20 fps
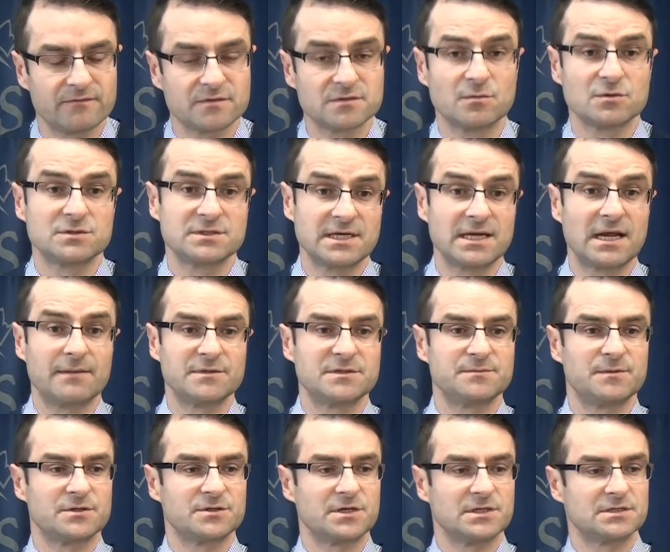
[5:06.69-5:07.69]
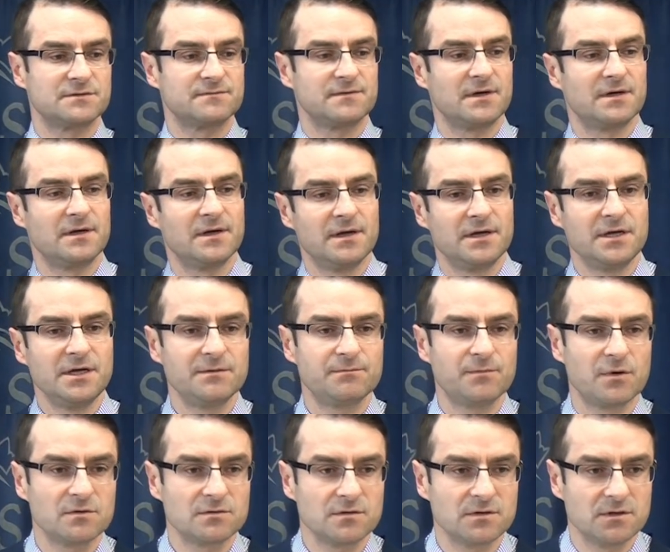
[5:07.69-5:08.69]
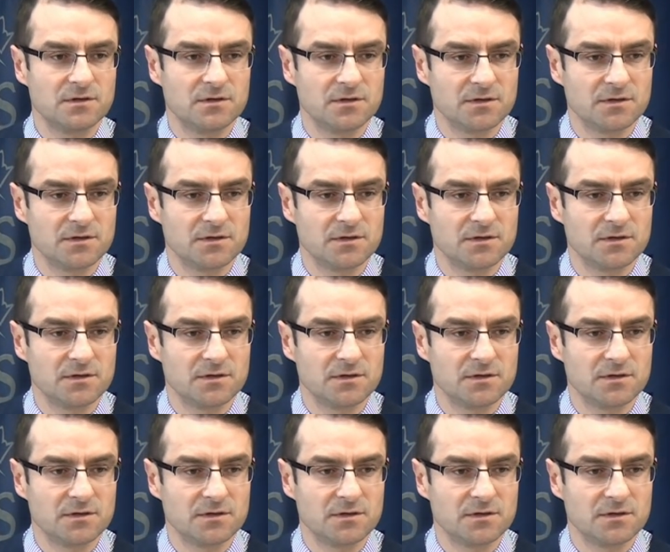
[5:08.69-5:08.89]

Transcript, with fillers: wzmocnienia bezpieczeństwa i po,